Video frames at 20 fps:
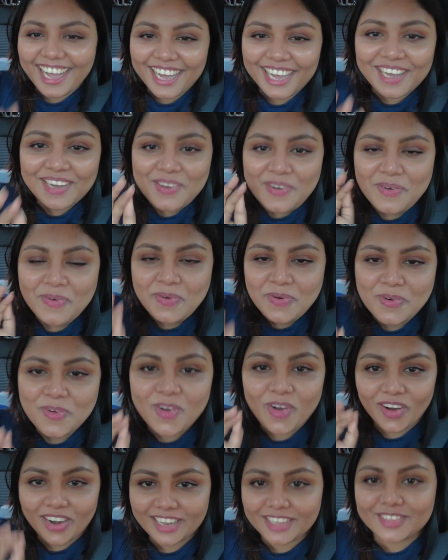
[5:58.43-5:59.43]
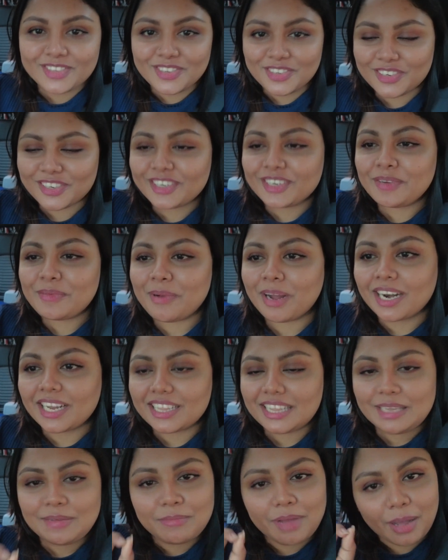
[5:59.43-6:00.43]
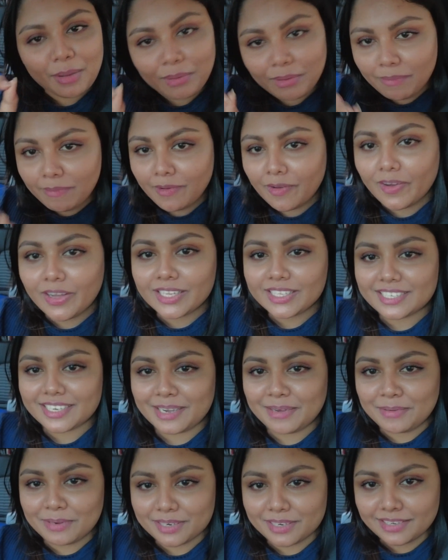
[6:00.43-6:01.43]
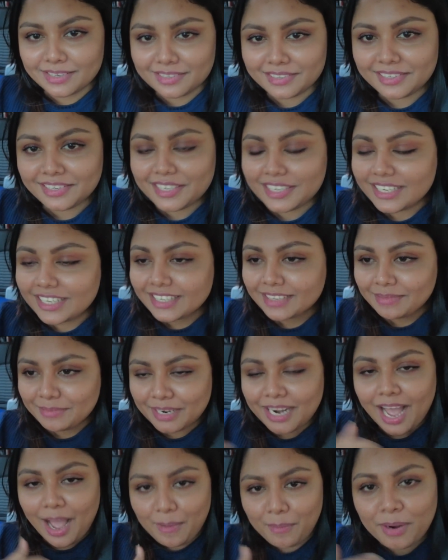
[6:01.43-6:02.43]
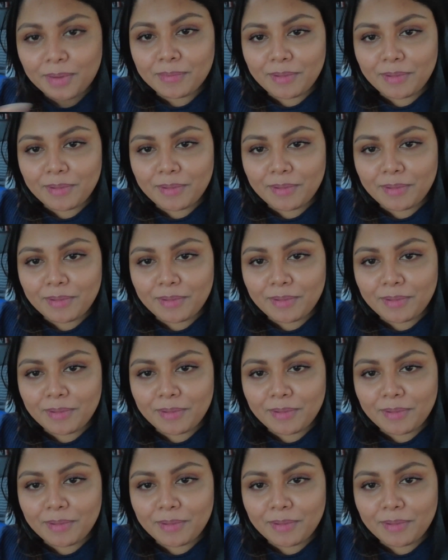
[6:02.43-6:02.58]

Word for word: আহা উহু করার জন্য বাড়িতে মা বাবাও আছে আমার মানে আমার